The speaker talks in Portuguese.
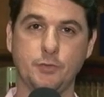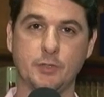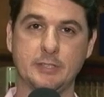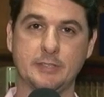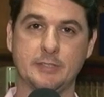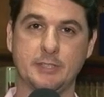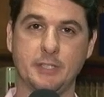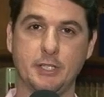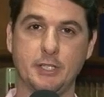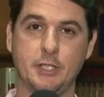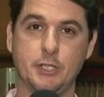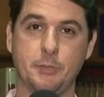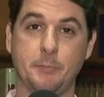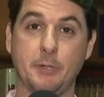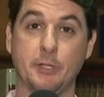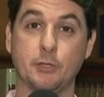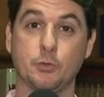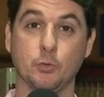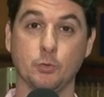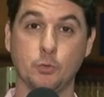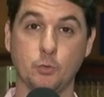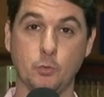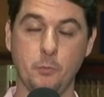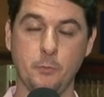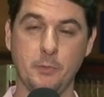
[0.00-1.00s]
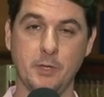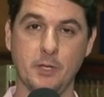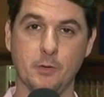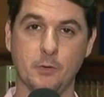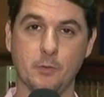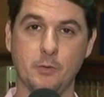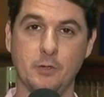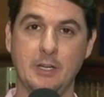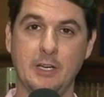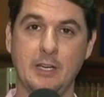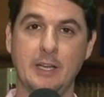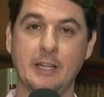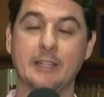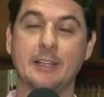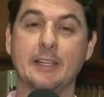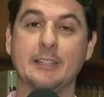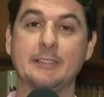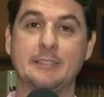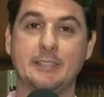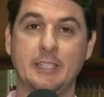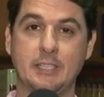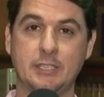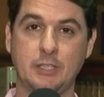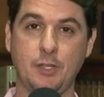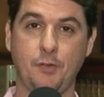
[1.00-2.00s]
vocês para, junto comigo, na
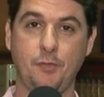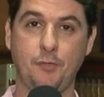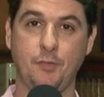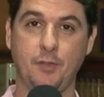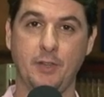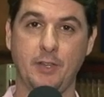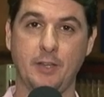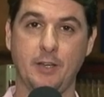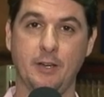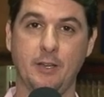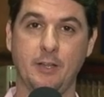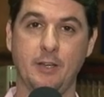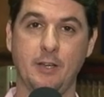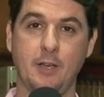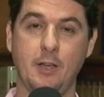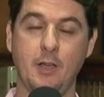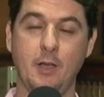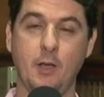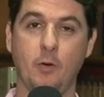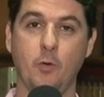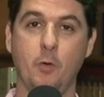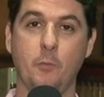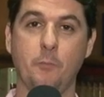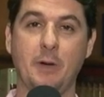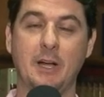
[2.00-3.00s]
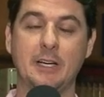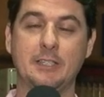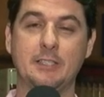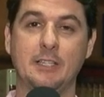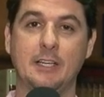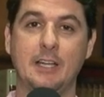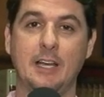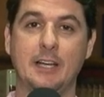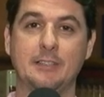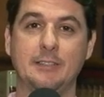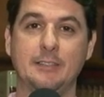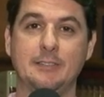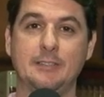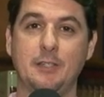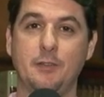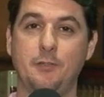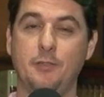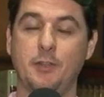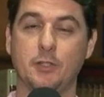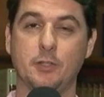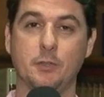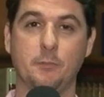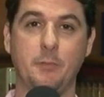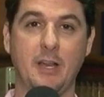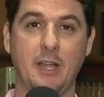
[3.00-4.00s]
sexta-feira, compartilhar desse
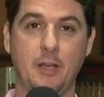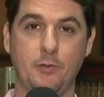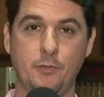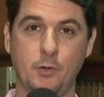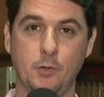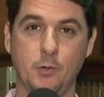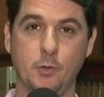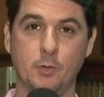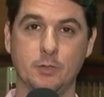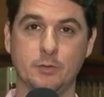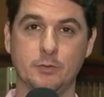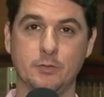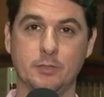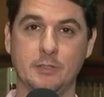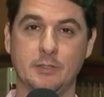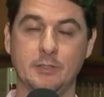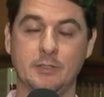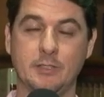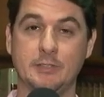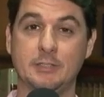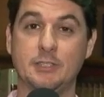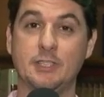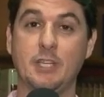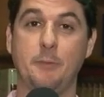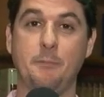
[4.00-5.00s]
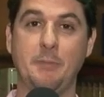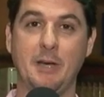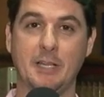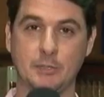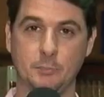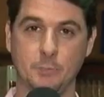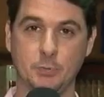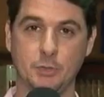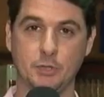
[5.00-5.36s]
evento maravilhoso, desse Shabat